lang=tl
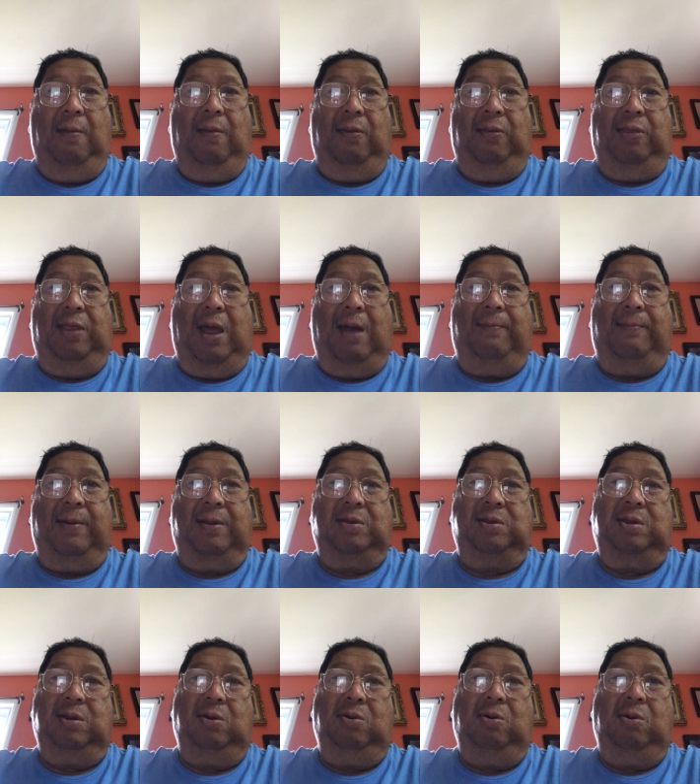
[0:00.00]
Dapat
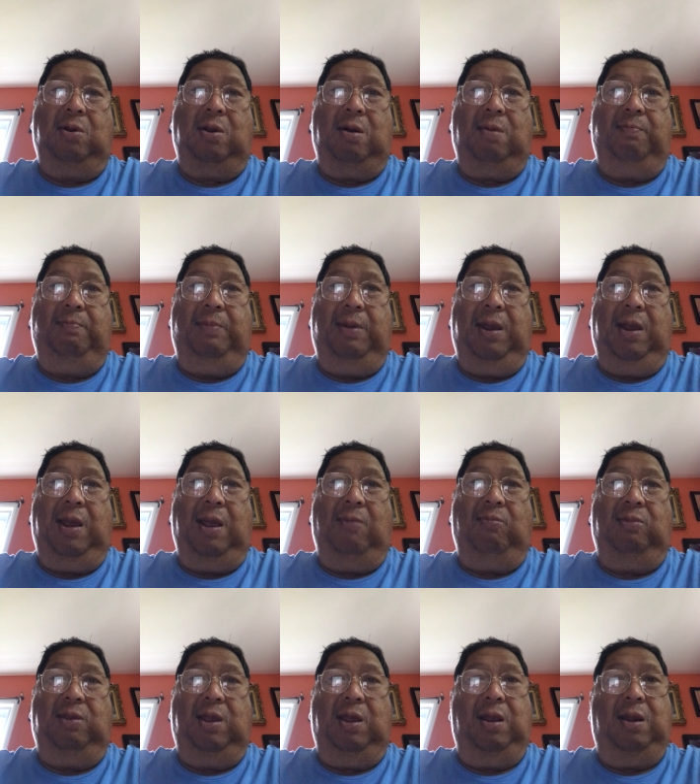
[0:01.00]
siguro
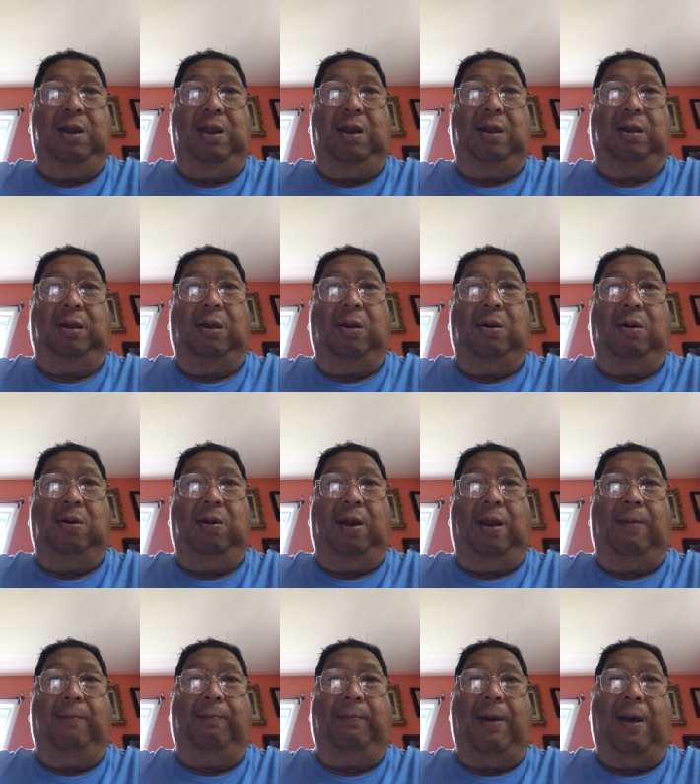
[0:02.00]
bigyan din ito
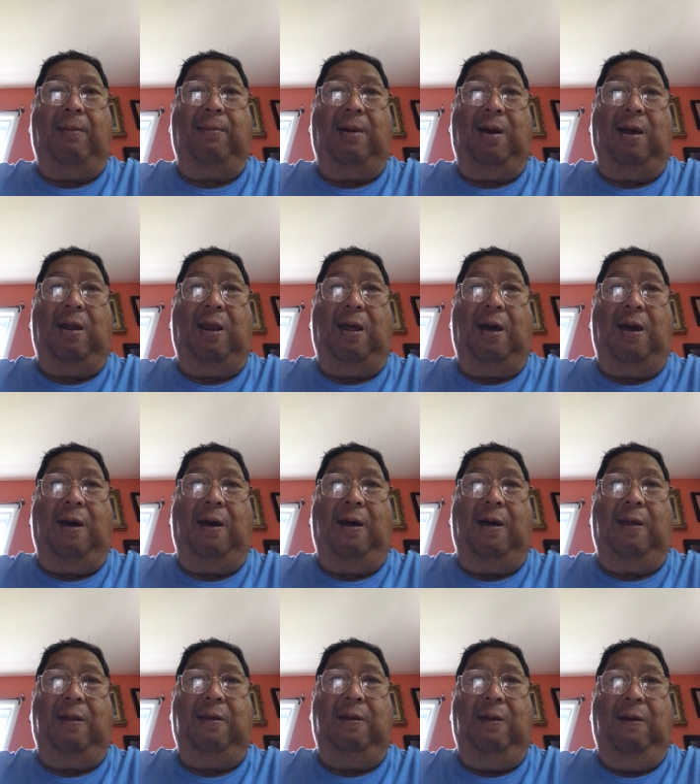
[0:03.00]
ng
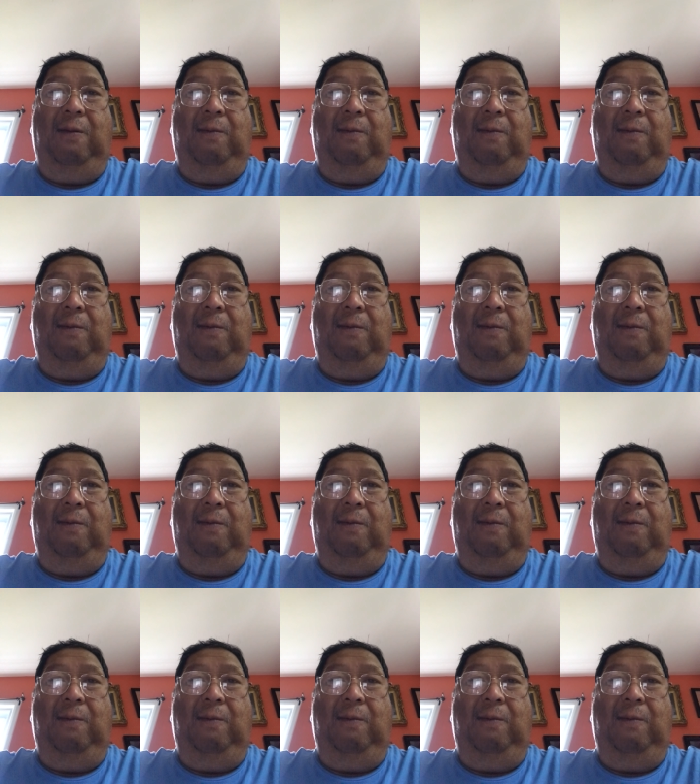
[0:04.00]
pamahalaan,